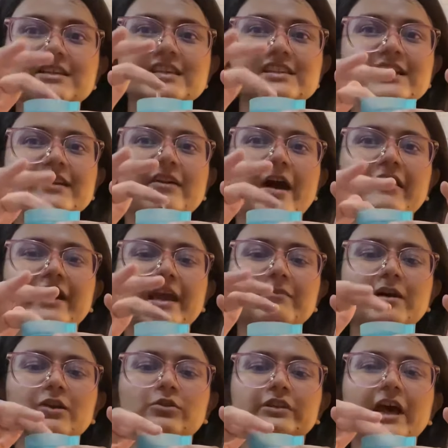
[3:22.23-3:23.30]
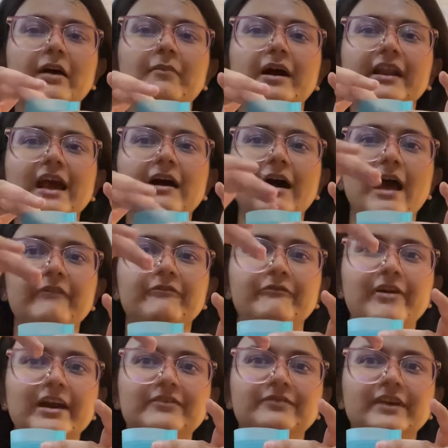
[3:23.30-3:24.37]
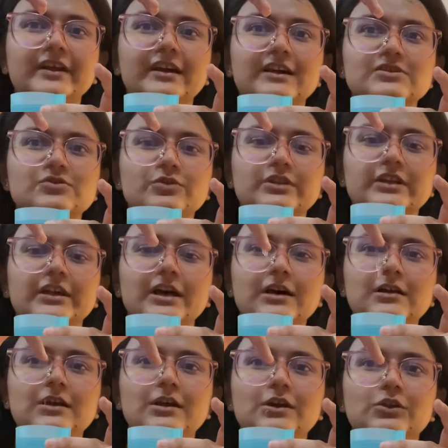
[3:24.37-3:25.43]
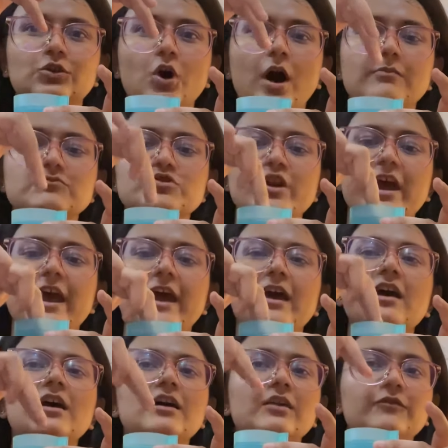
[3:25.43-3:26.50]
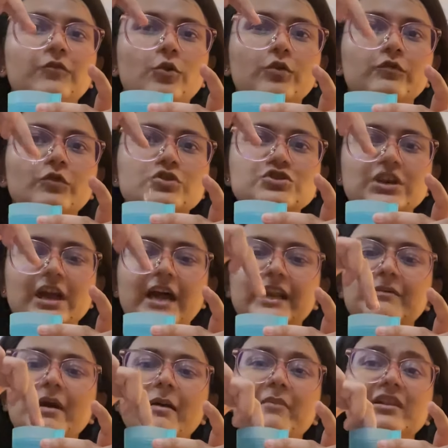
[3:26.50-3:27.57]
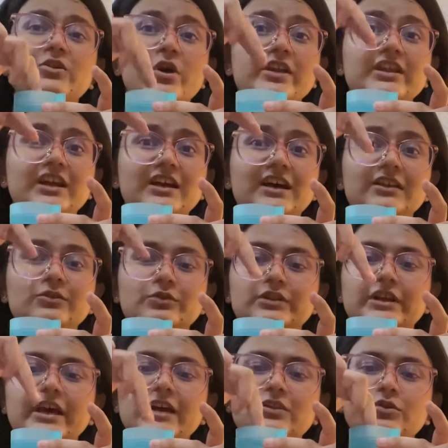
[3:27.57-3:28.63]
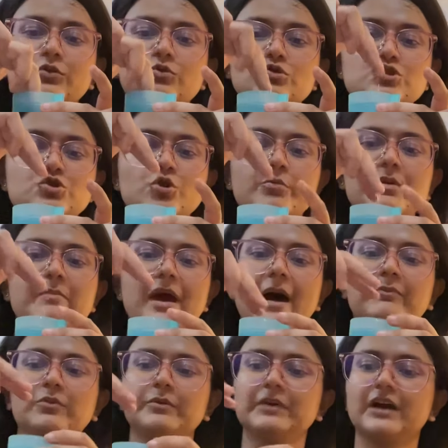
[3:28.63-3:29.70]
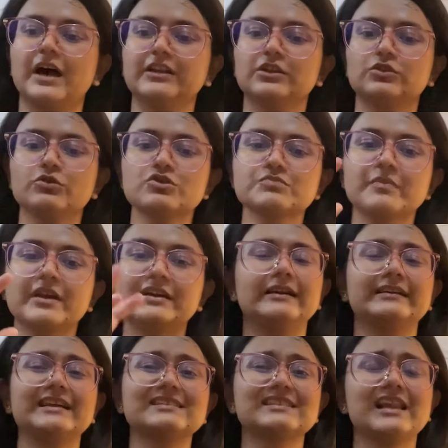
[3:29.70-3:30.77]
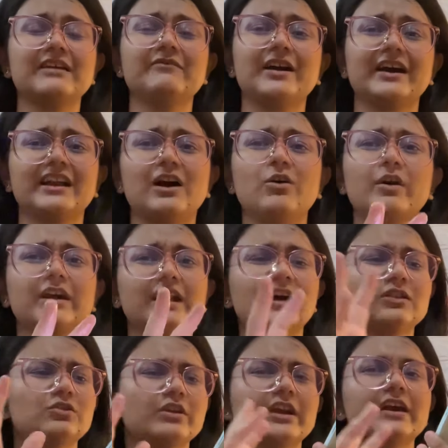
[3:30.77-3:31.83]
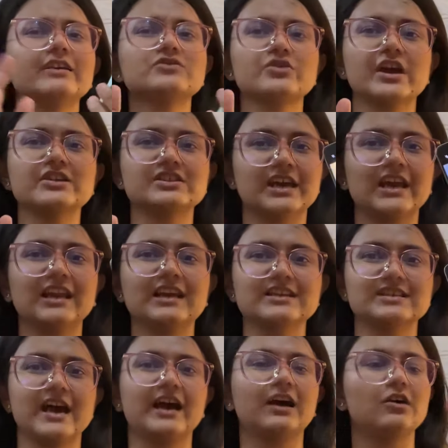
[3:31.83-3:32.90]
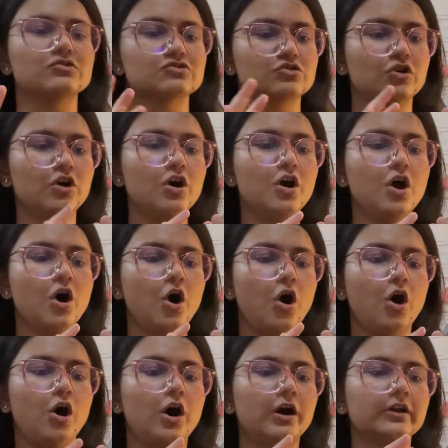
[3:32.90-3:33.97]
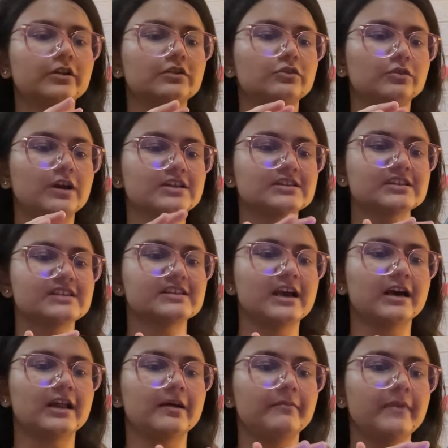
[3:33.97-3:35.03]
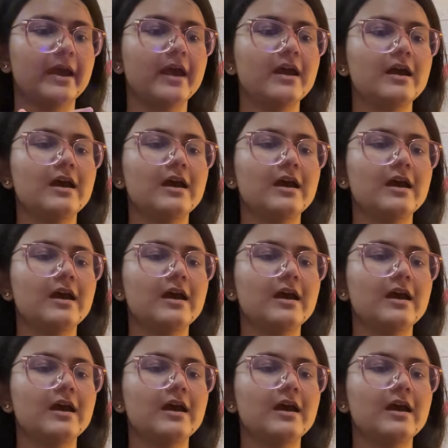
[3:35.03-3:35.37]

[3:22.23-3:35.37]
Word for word: कि जैसे कई कई बार होता है हमारे वेट हाँ- फिंगर्स होती है ना तो हम जो है फोन वोन जलाने में हमें जो है दिक्कत होती है तो उसको भी मैं आपको दिखा देती हूँ इसमें डिजलिंग वगैरह होगी ना तो ये जो है झेल ले जाएगा उसको और थोड़ा सा जैसे अगर हम